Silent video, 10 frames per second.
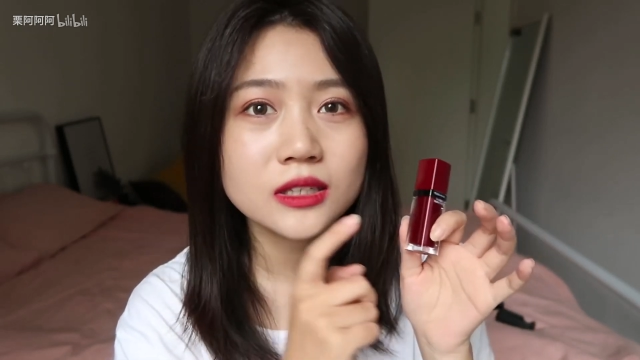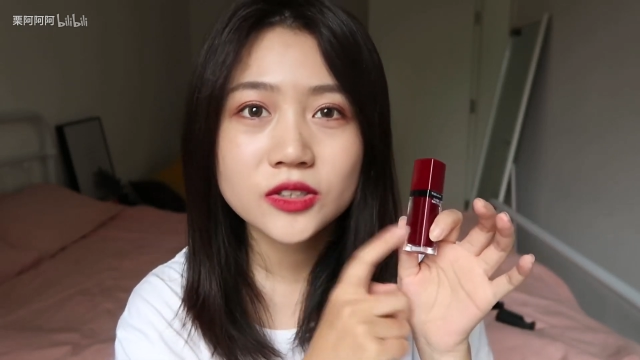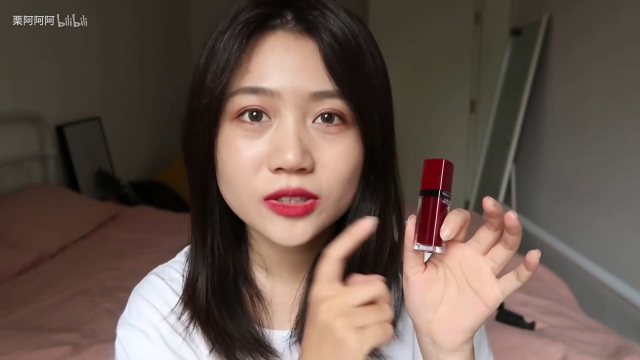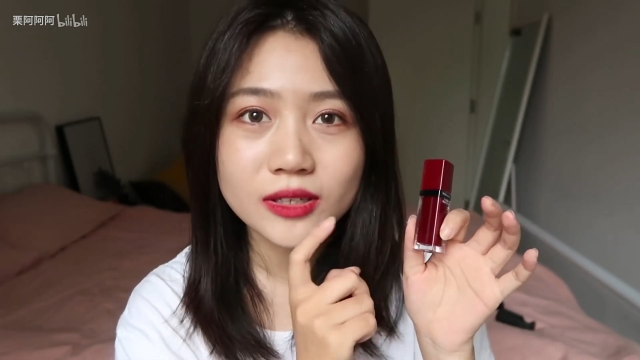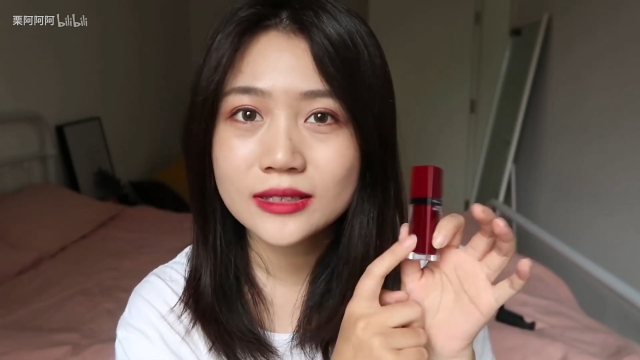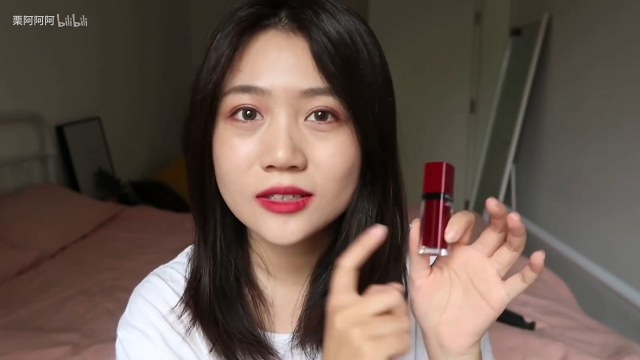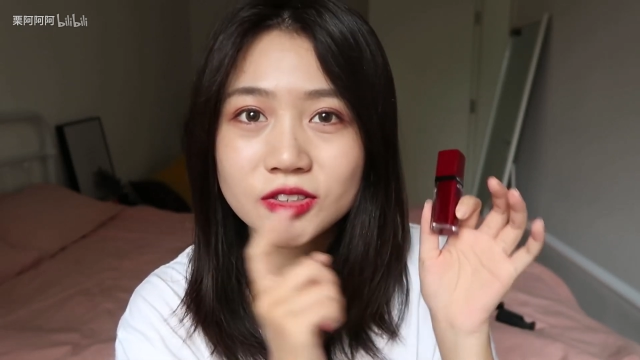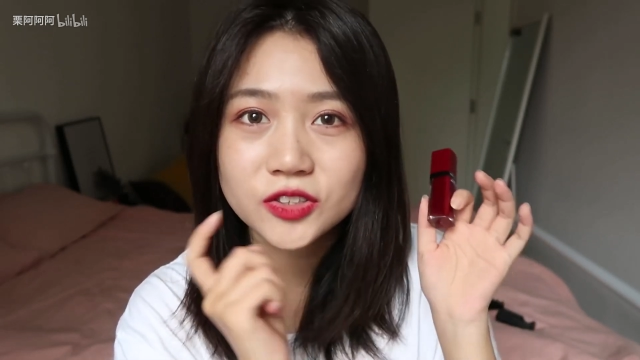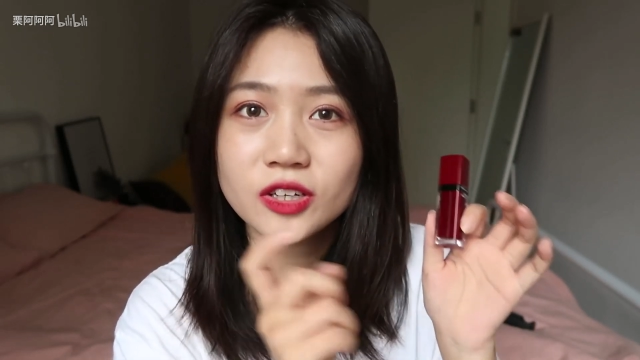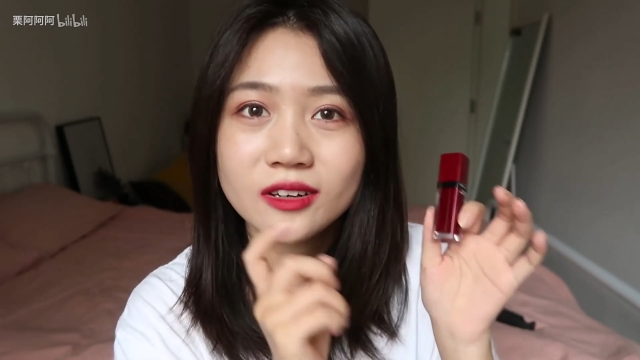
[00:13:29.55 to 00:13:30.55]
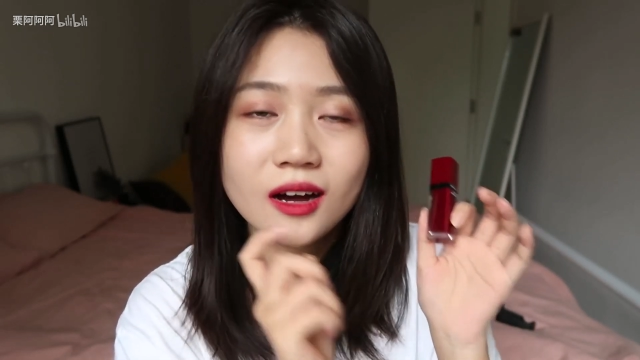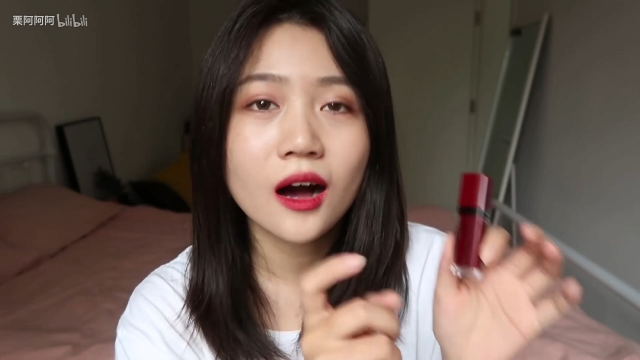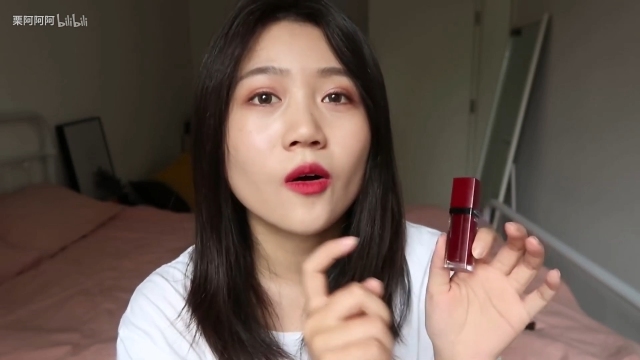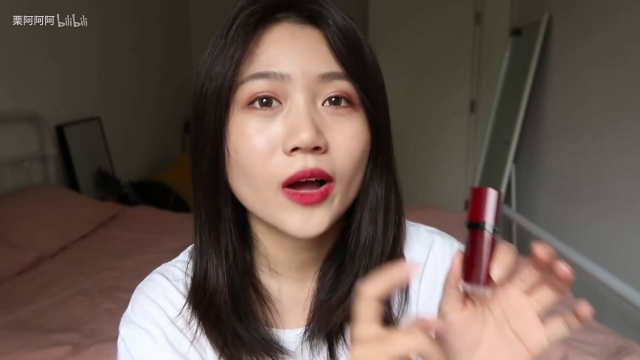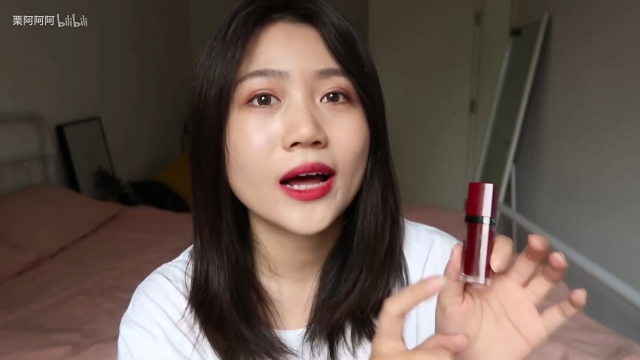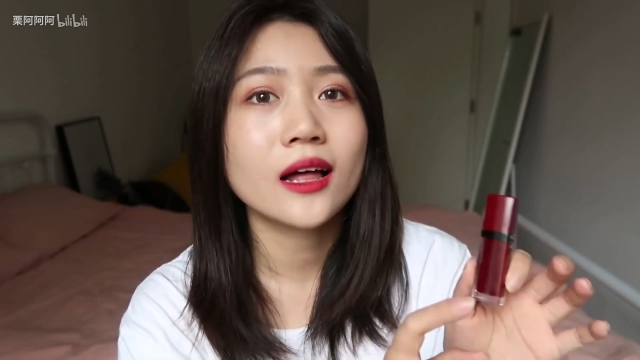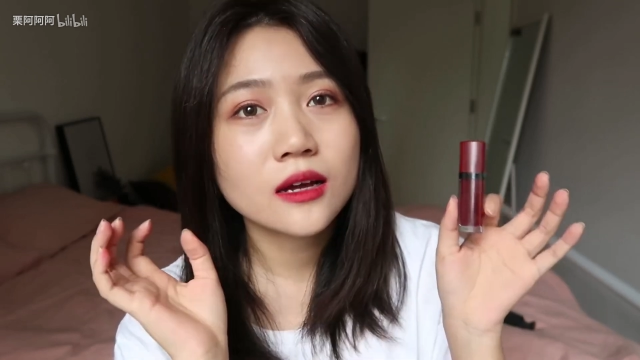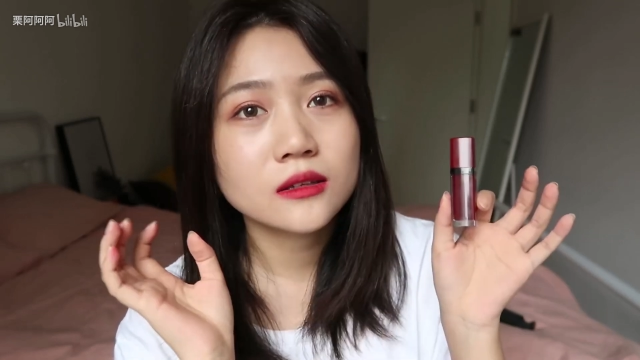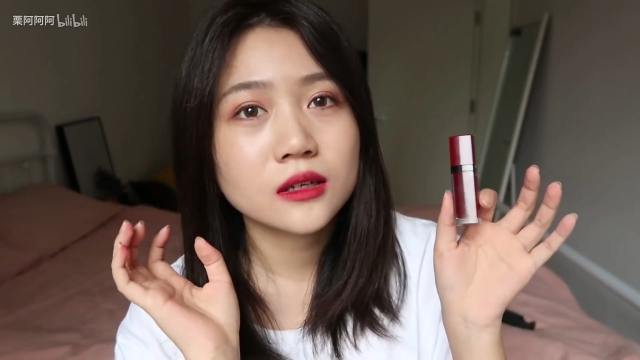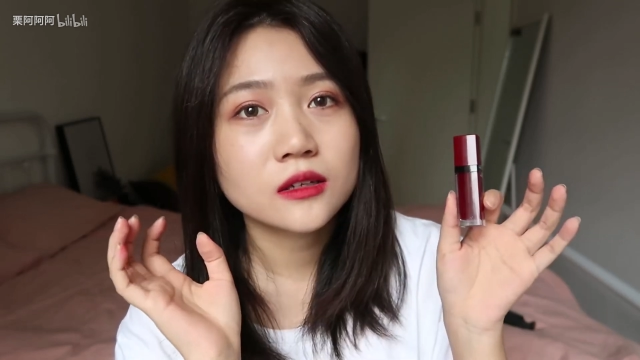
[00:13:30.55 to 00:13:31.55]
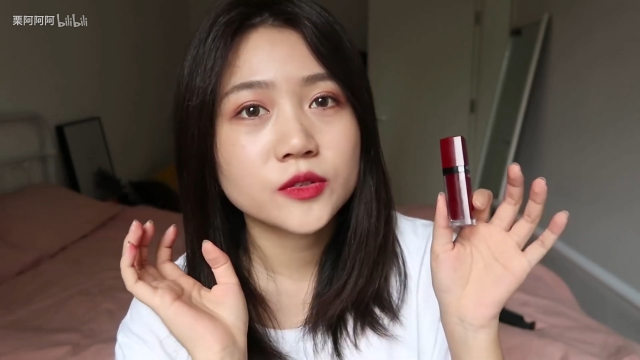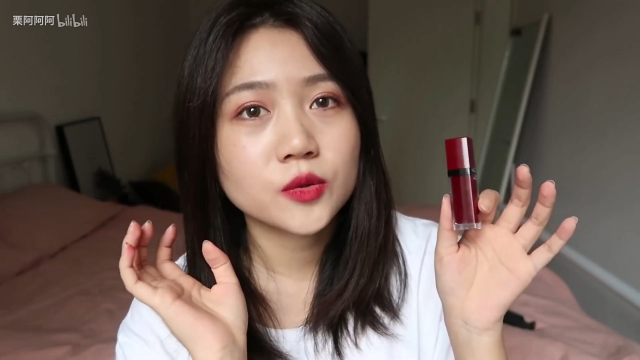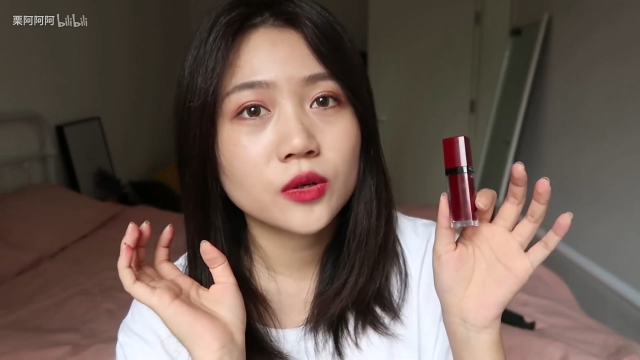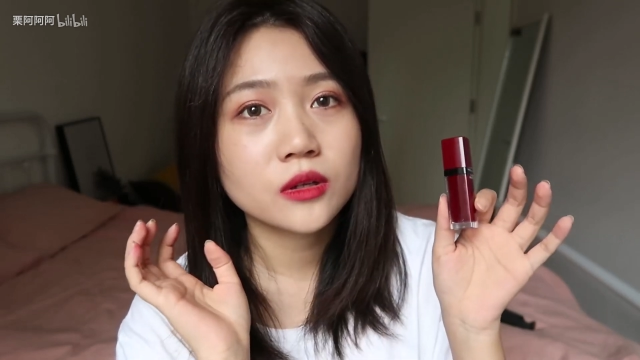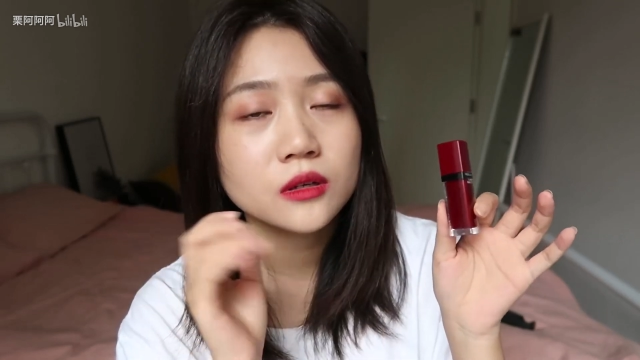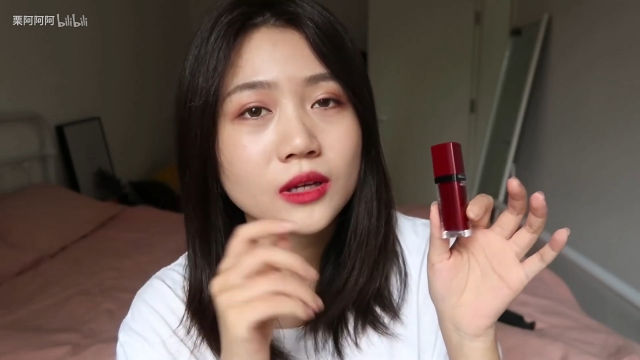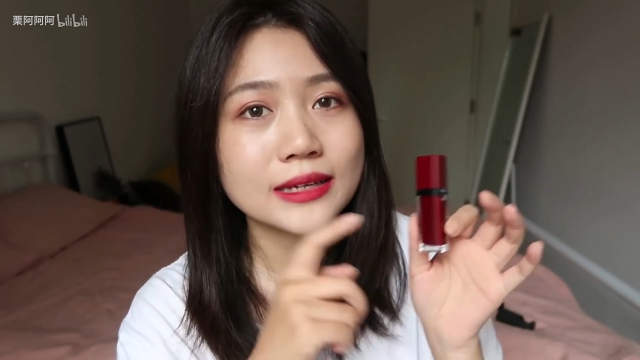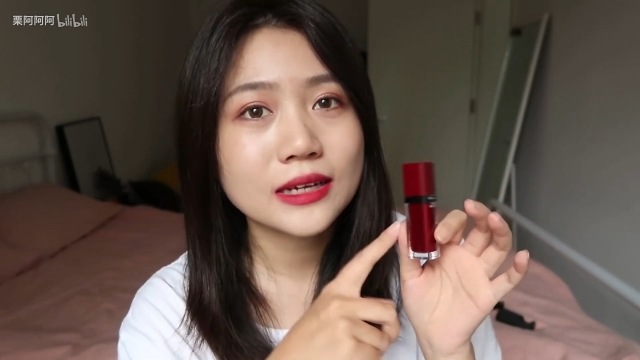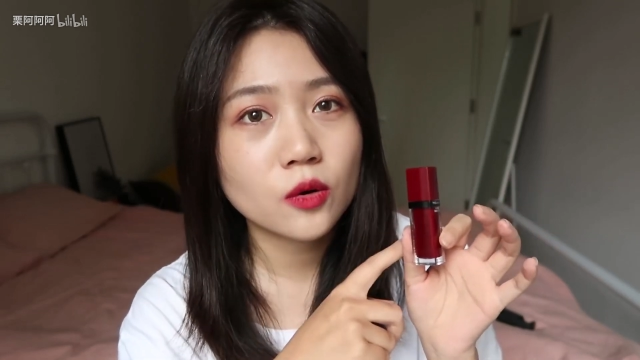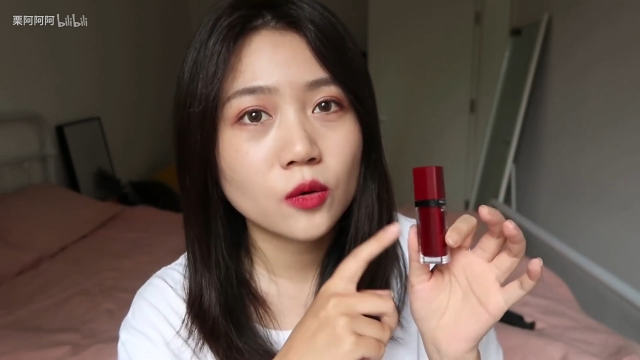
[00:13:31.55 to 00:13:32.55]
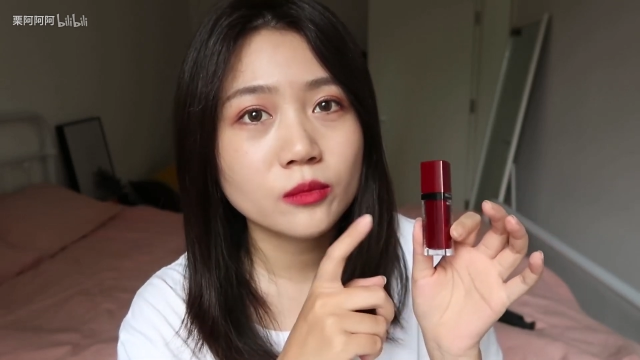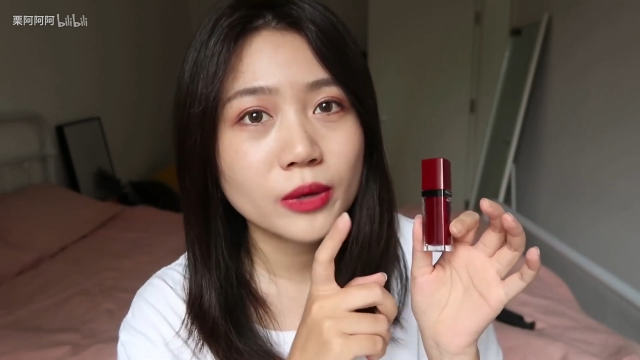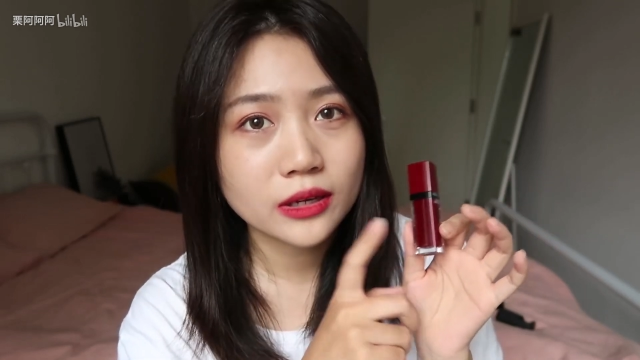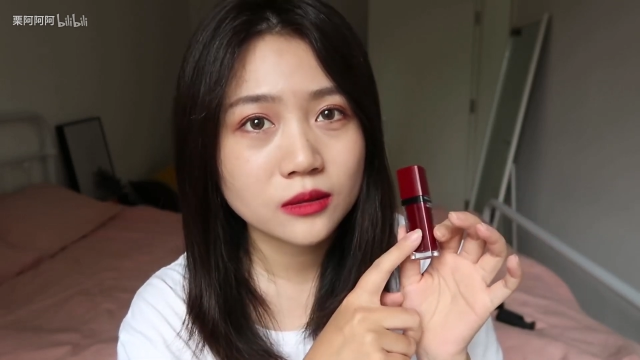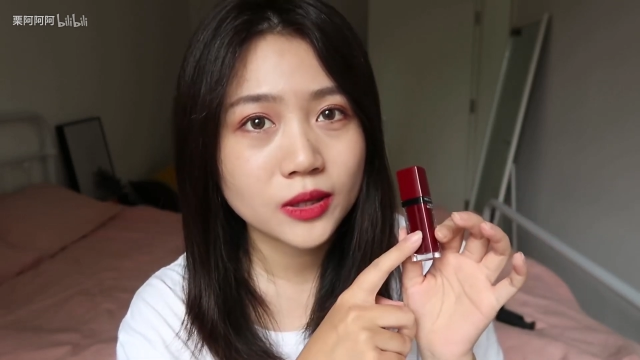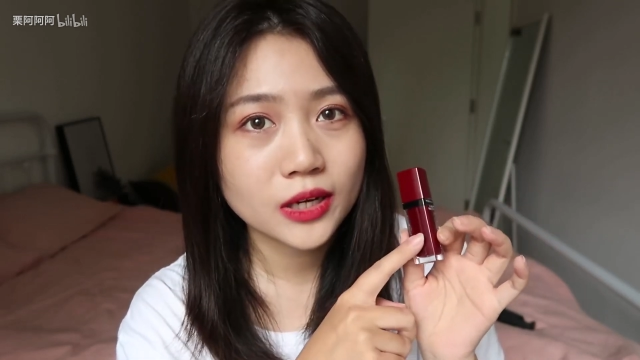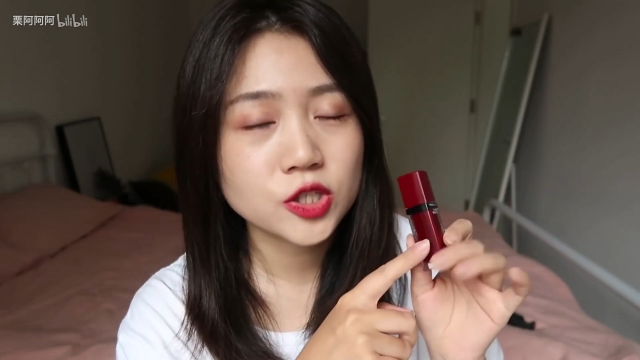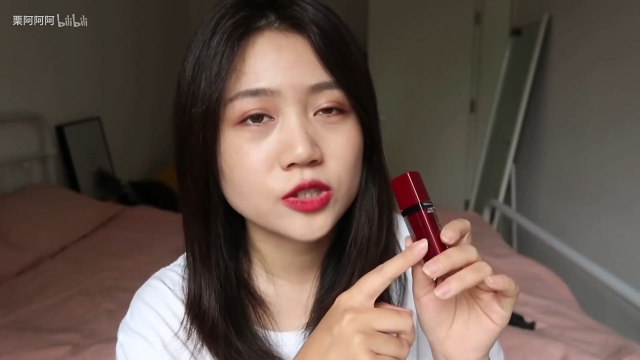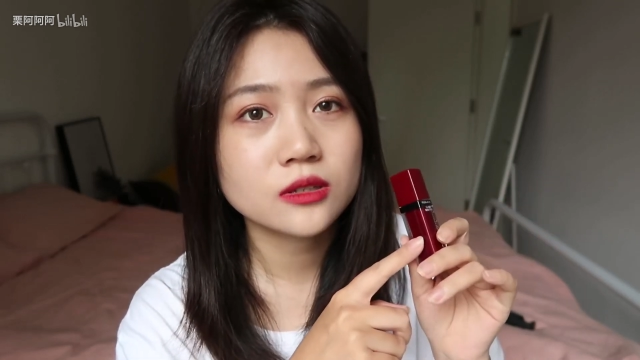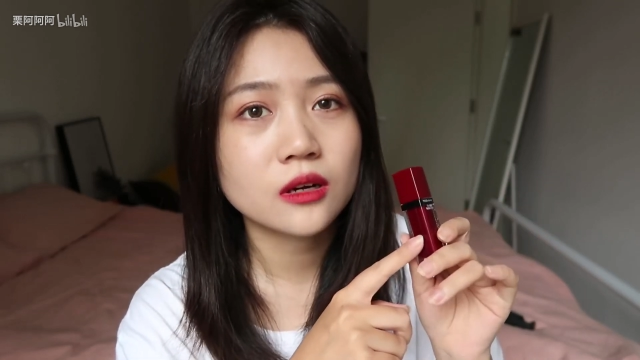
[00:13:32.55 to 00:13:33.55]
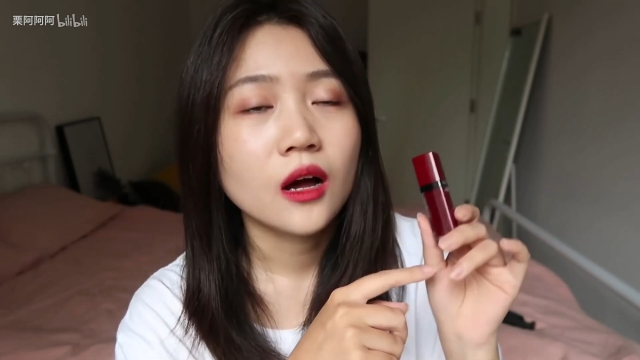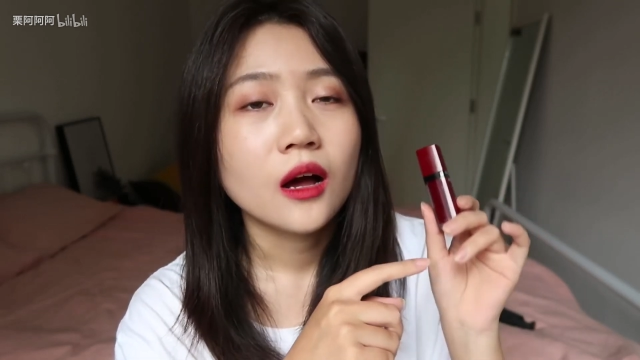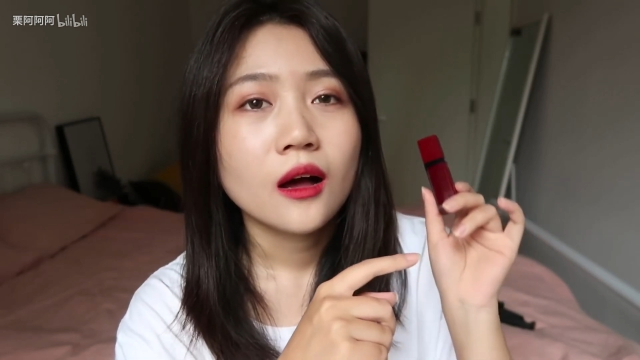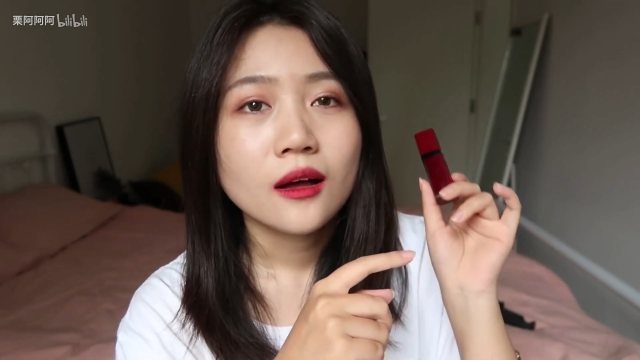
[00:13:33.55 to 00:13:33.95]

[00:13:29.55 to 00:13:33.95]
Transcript: 这一支的颜色是真好看，在那个粉推的开架口红里面给你们来试色，